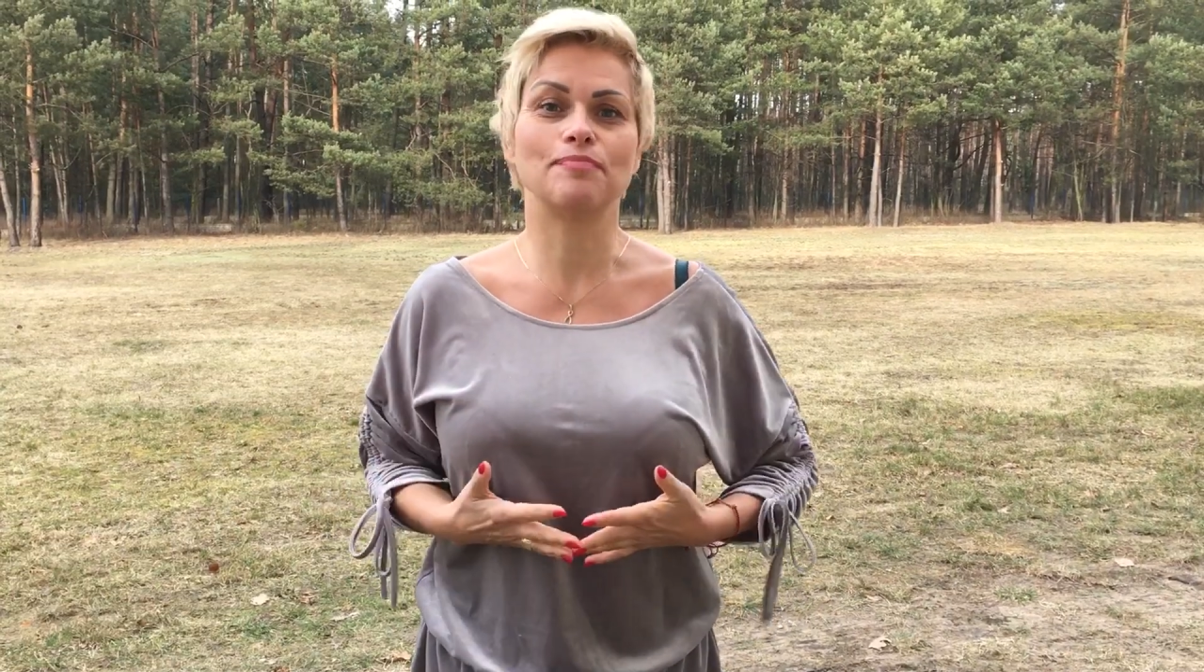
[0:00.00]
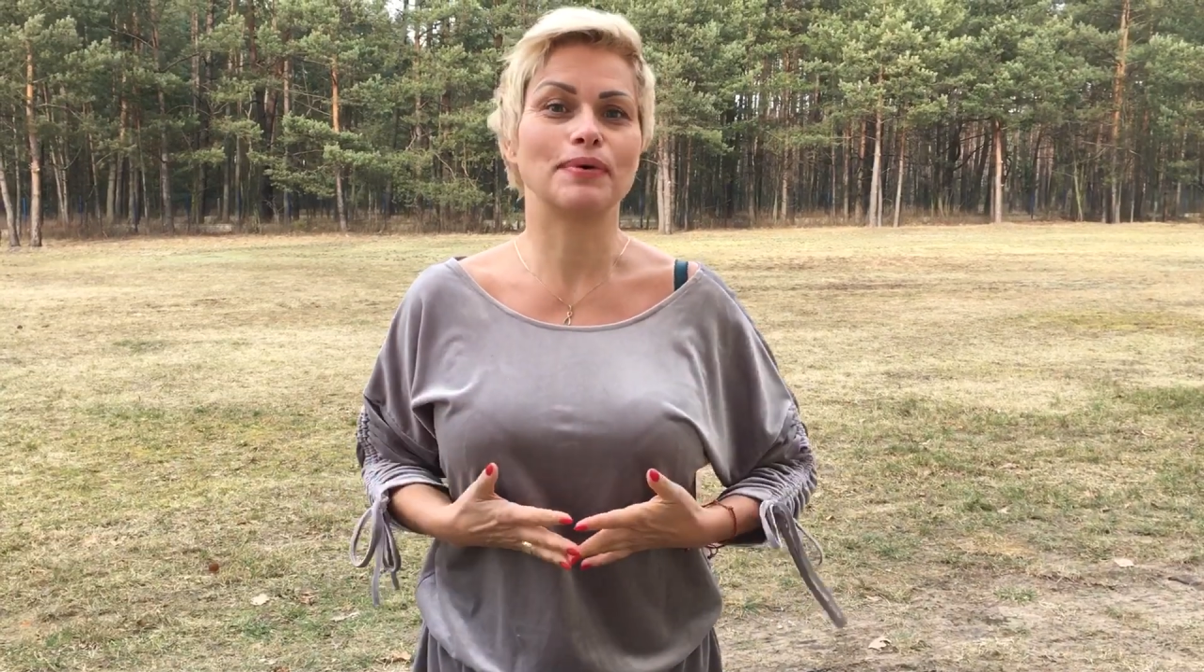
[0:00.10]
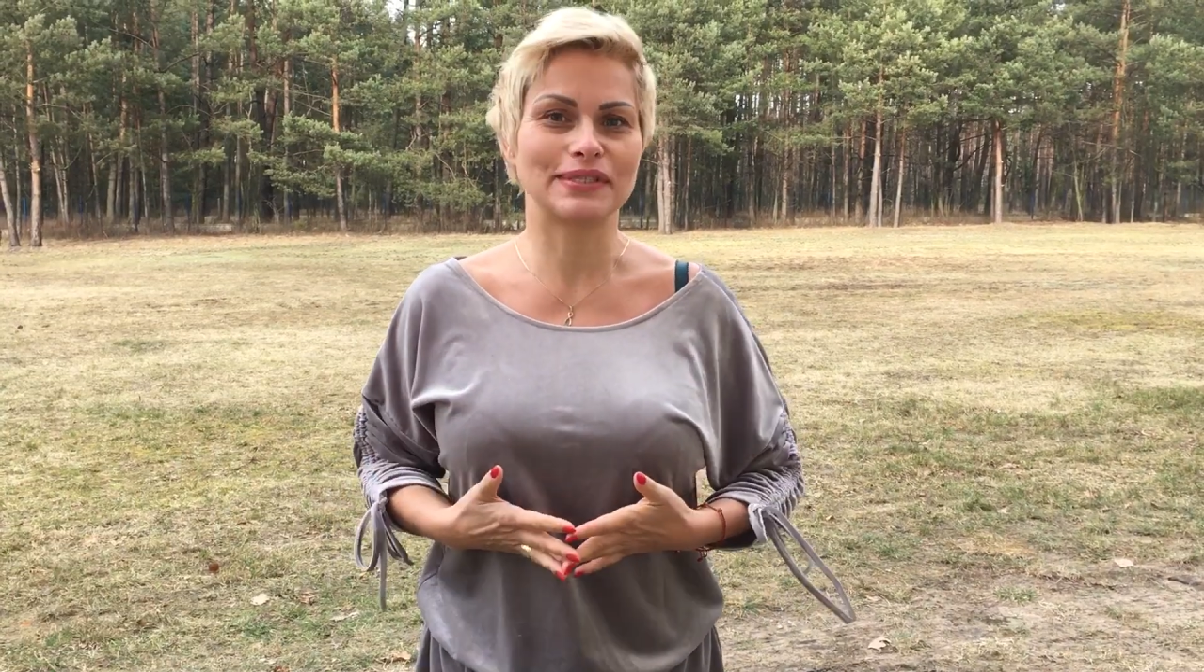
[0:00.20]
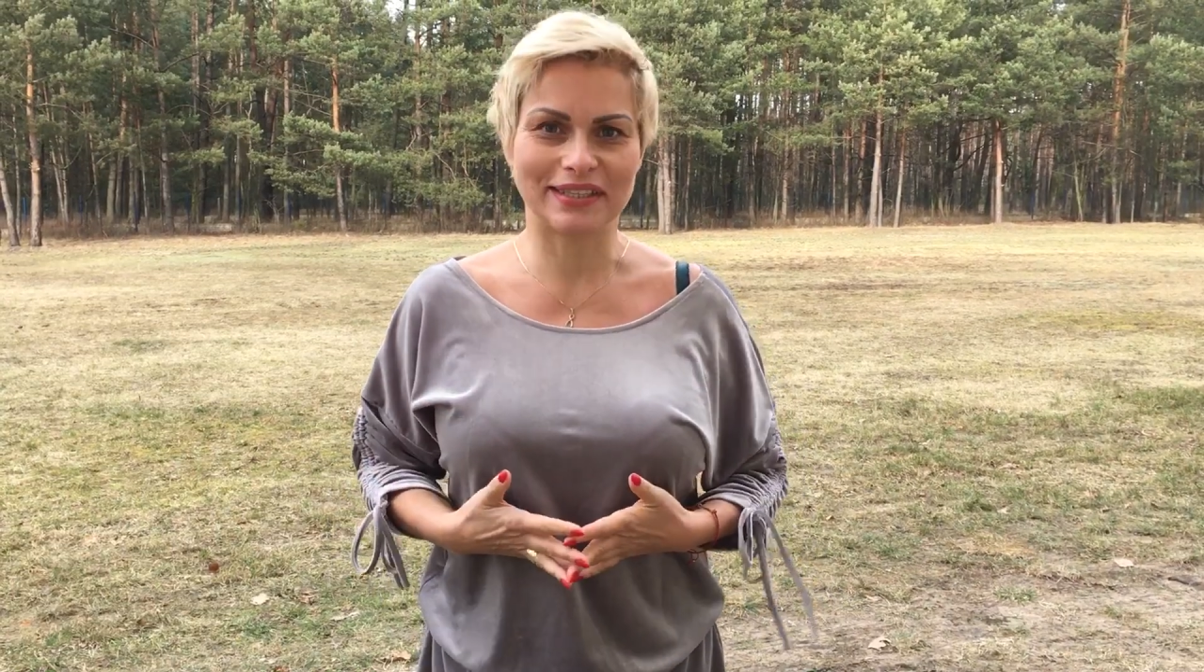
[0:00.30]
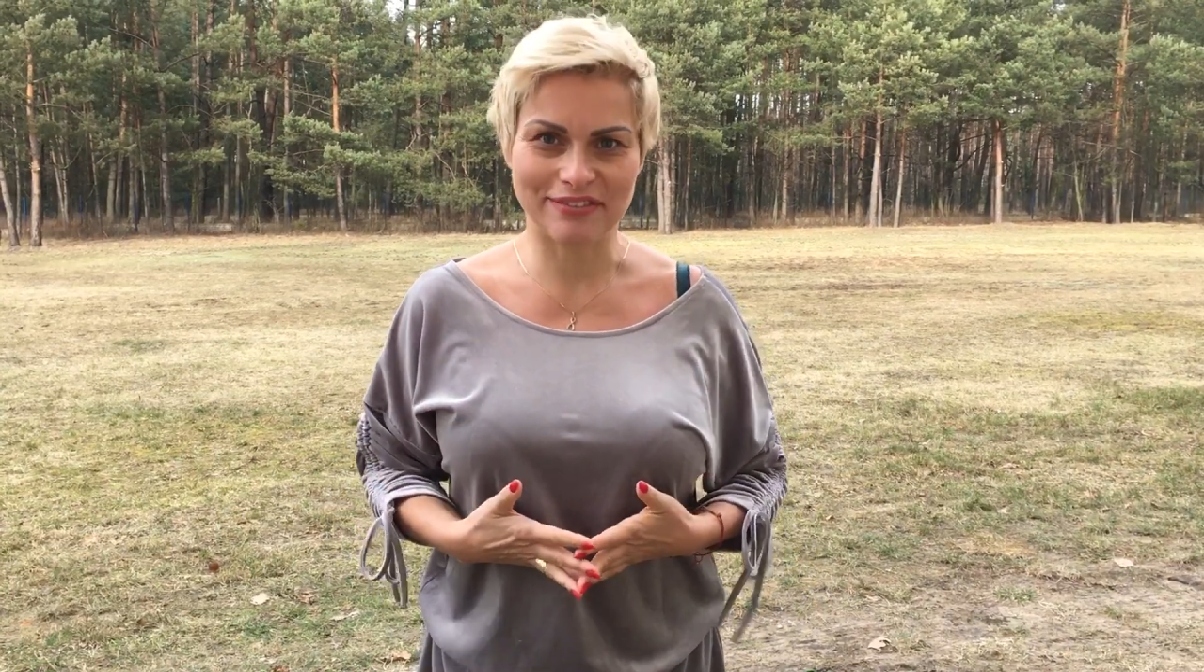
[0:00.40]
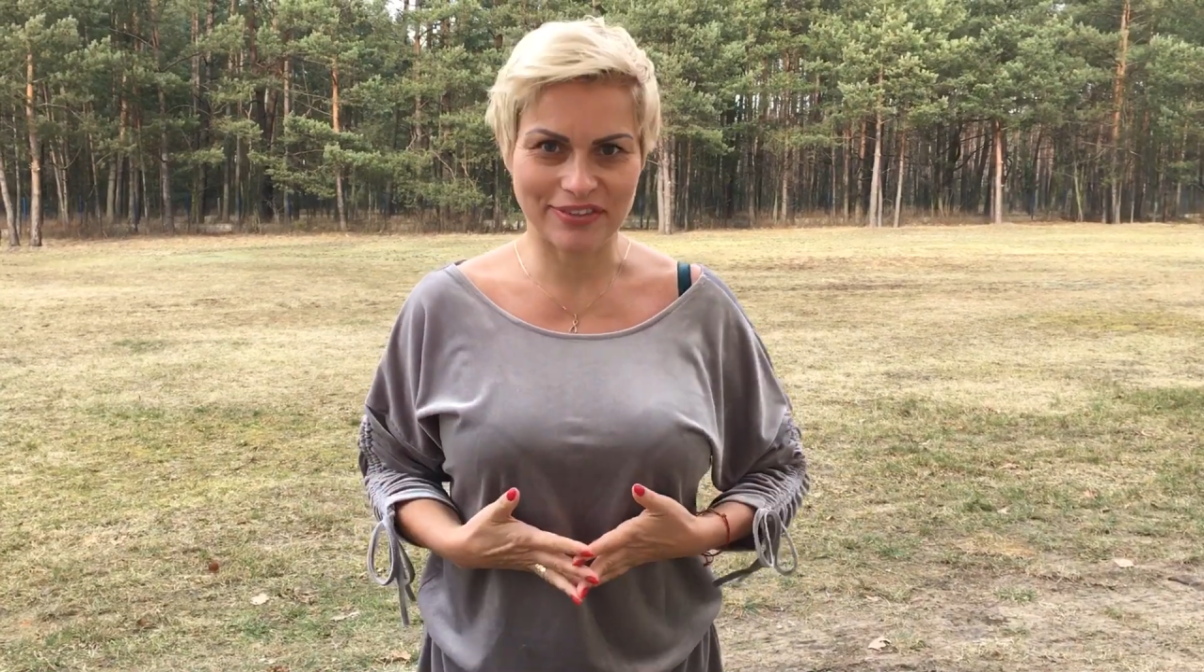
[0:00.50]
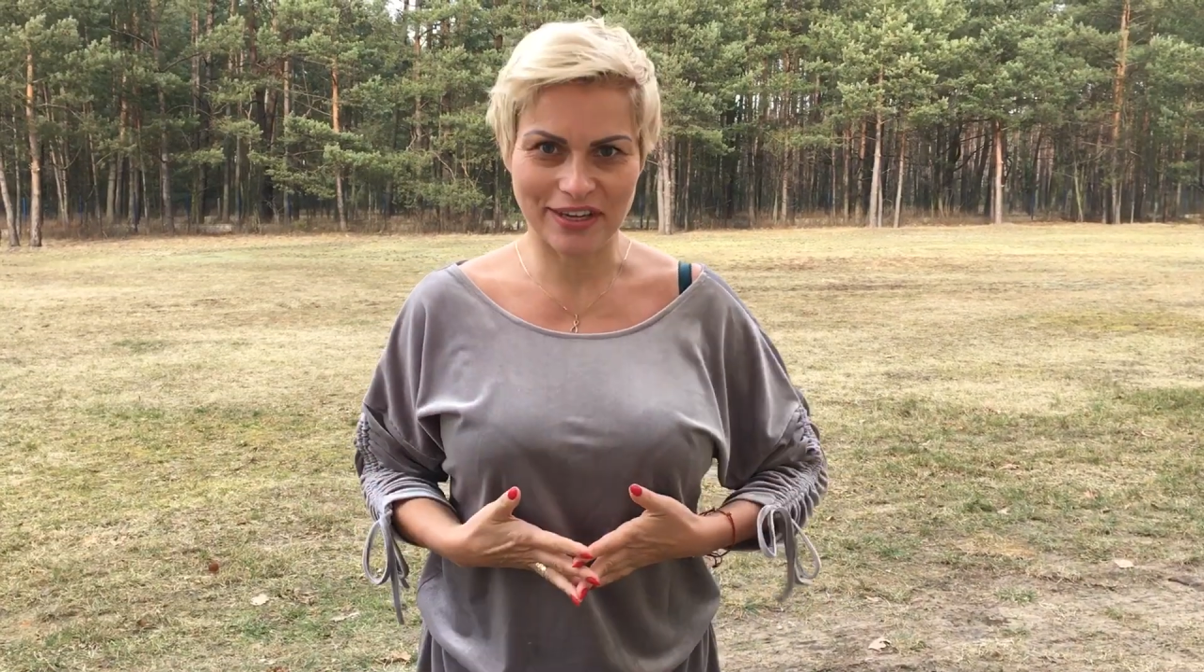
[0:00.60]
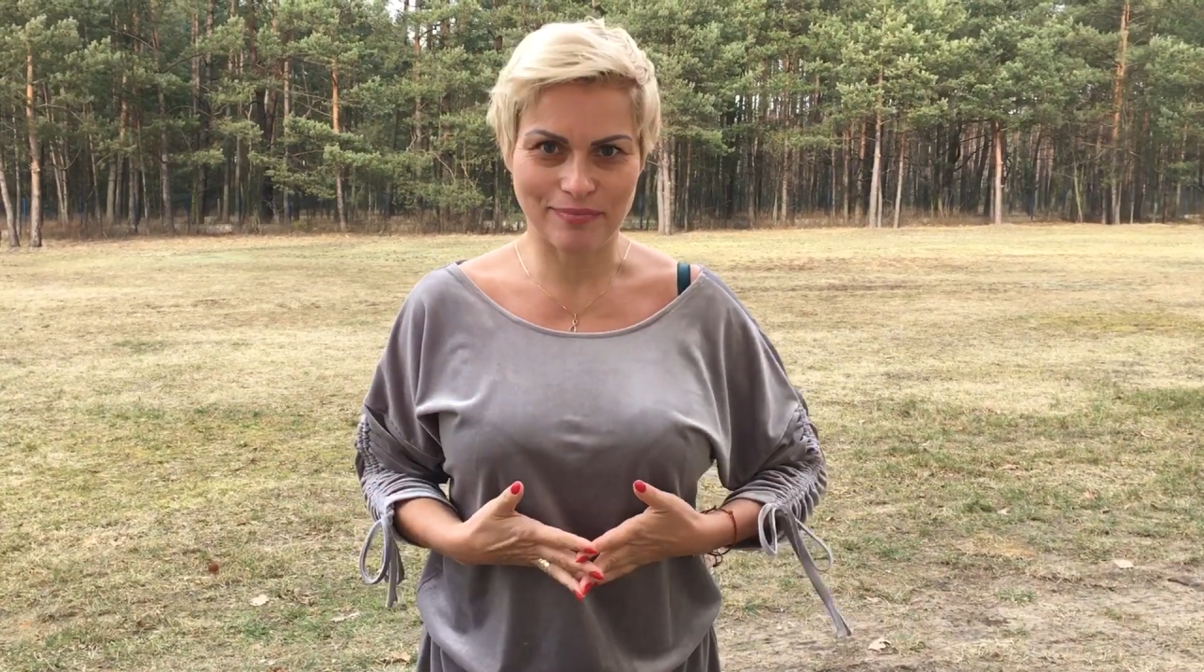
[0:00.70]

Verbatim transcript: pozytywnych